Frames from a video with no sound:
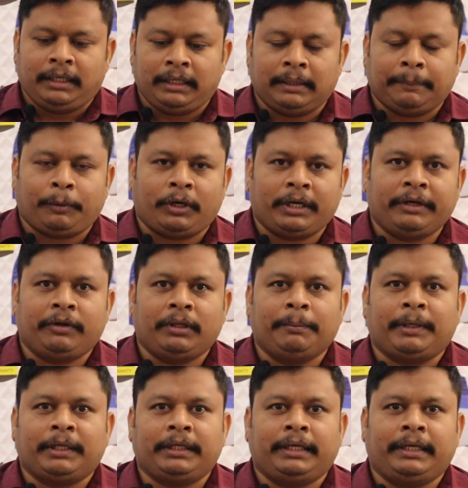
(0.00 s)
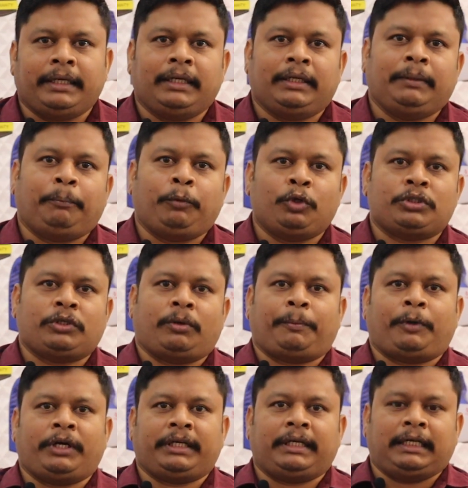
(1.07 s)
இந்த ப்ராடக்ட் வந்து பார்த்தீங்கன்னா எங்களுக்கு புதுசாக ஒரு
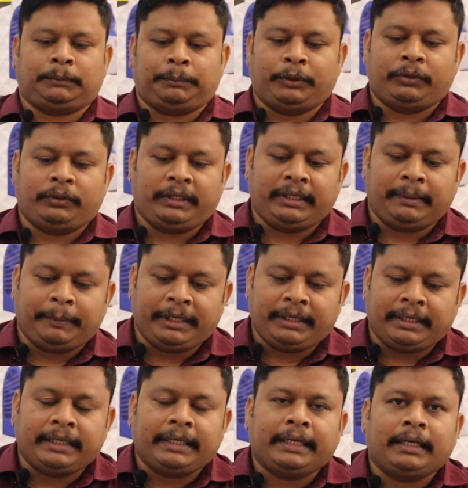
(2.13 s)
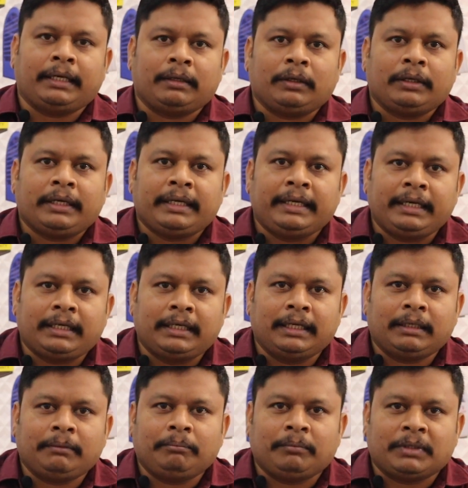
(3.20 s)
ப்ராடக்ட் லான்ச் பண்ணியிருக்கோம் இது எப்படின்னு கேட்டிங்கன்னா
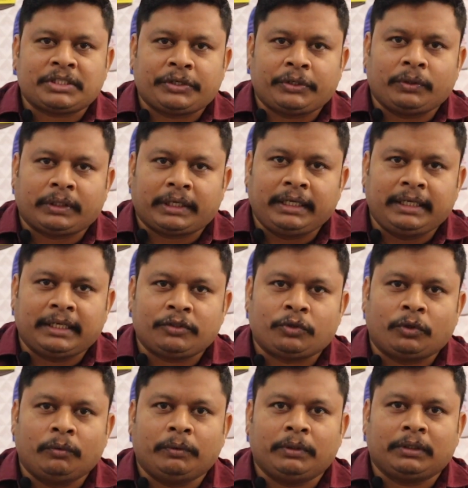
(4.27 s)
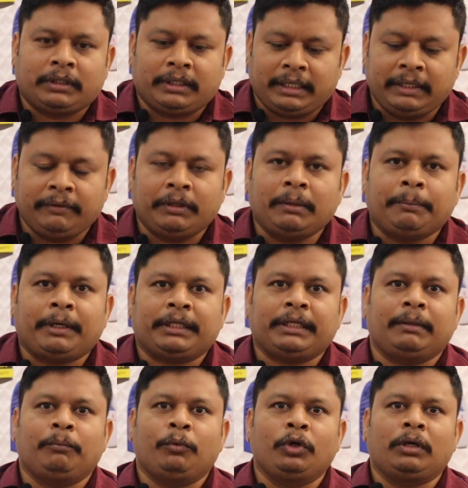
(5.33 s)
ஹிட்லர் மஸ்கிட்டோ கில்லர்னு சொல்லுவோம் இது வந்து
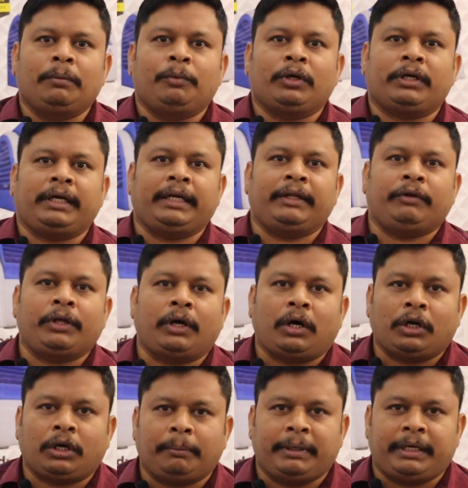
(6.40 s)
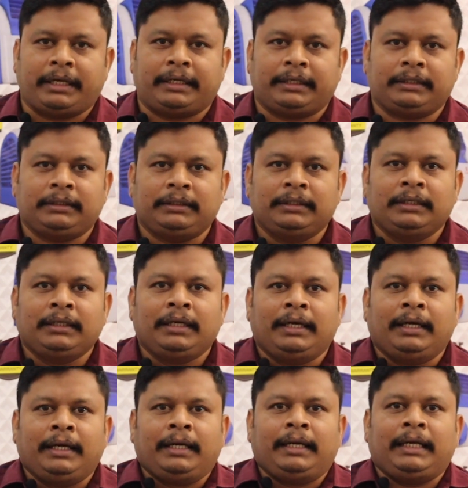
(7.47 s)
பார்த்தீங்கன்னா முழுக்க முழுக்க இது வந்து ஆட்டோமேட்டிக்
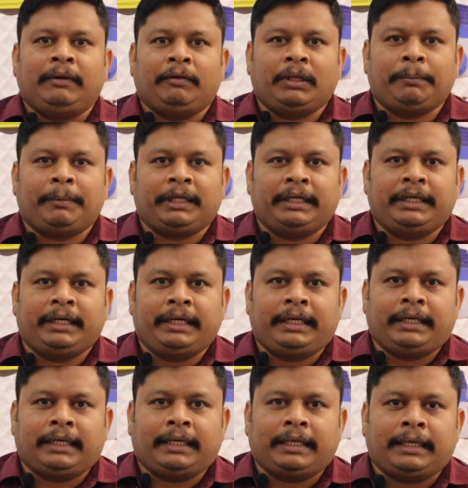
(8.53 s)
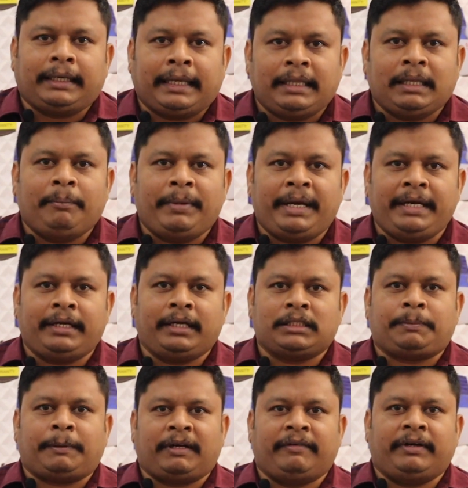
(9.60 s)
இது வந்து பார்த்தீங்கன்னா நீங்கள் எந்த
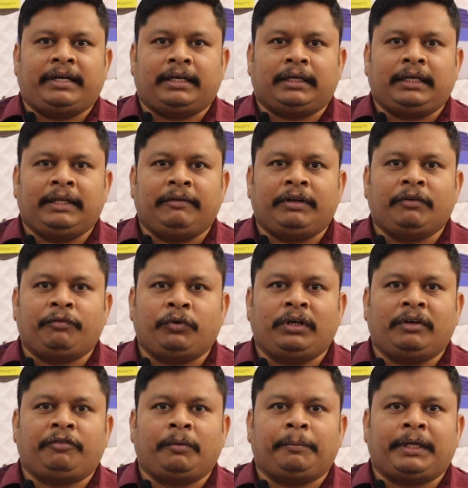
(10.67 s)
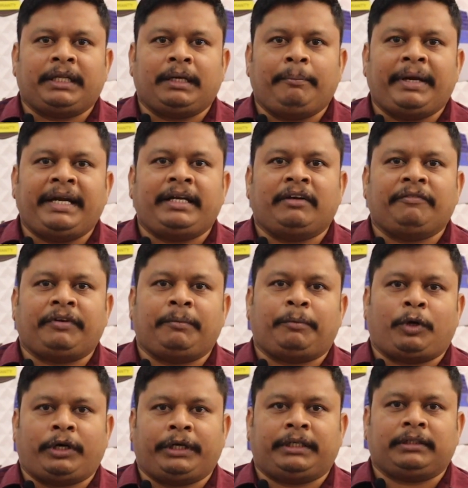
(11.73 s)
மெயின்டெனன்ஸ் பண்ண வேண்டாம் இது வந்து ஃபுல் அண்ட் ஃபுல் பார்த்தீங்கன்னா மெயின்டைன் ஃப்ரீ
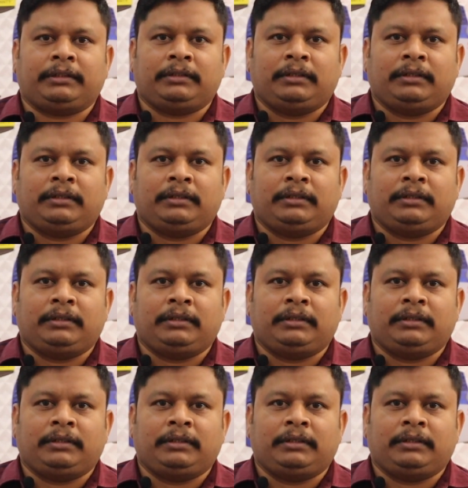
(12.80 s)
ப்ராடக்ட்